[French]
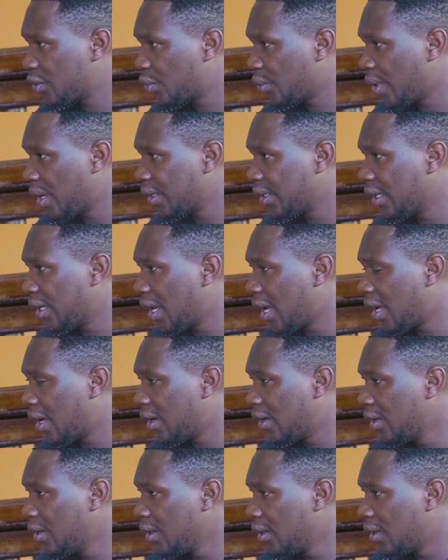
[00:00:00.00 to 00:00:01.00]
national de
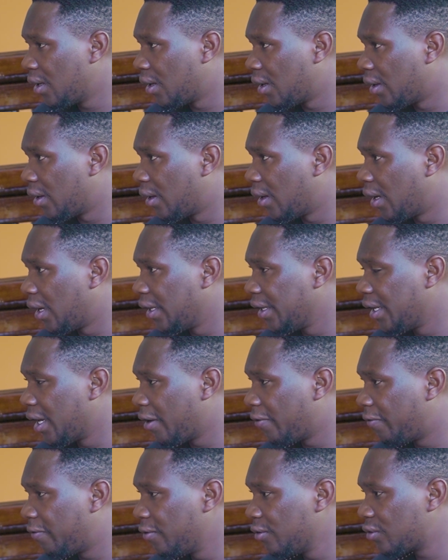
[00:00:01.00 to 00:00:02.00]
la
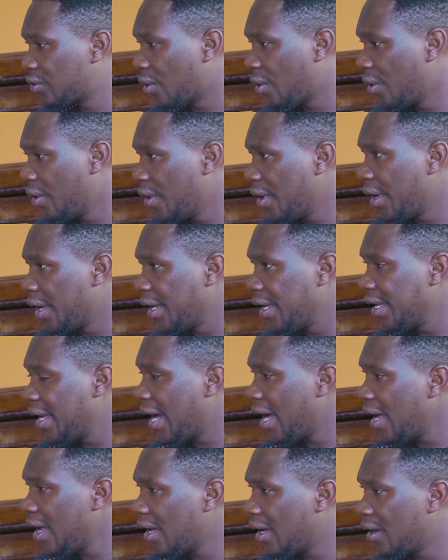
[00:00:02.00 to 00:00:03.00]
Lina Foot. Il
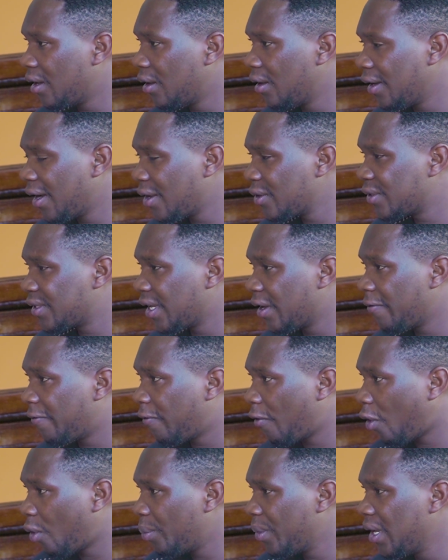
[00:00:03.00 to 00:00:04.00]
y a l'ancienne
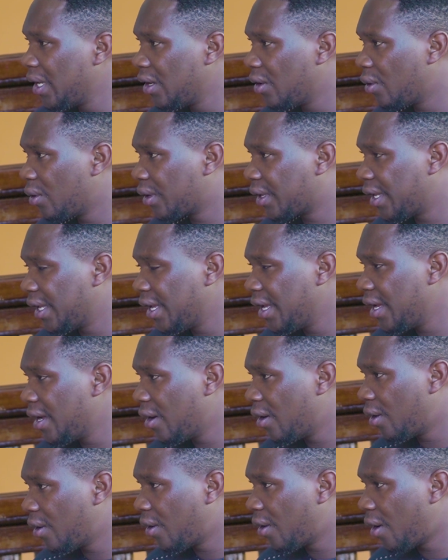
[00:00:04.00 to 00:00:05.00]
formule qui
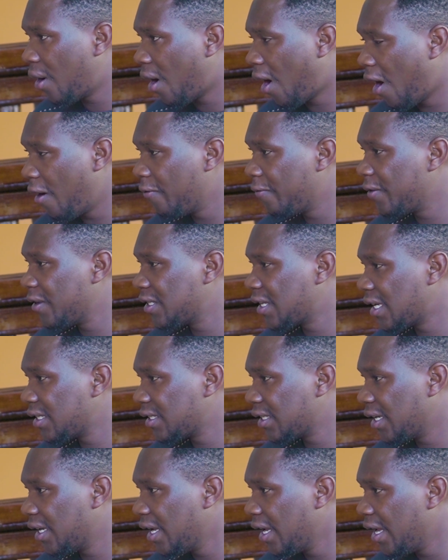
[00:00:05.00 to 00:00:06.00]
est
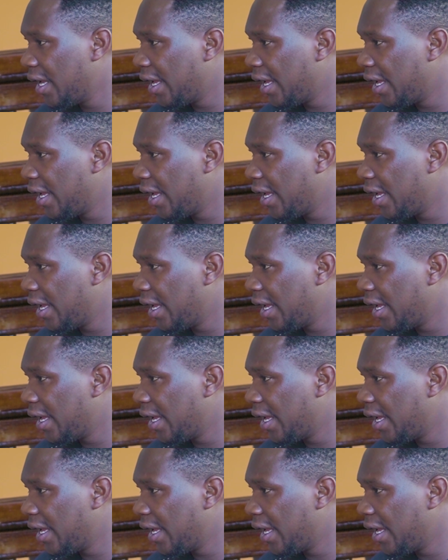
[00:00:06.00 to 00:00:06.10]
envisagée.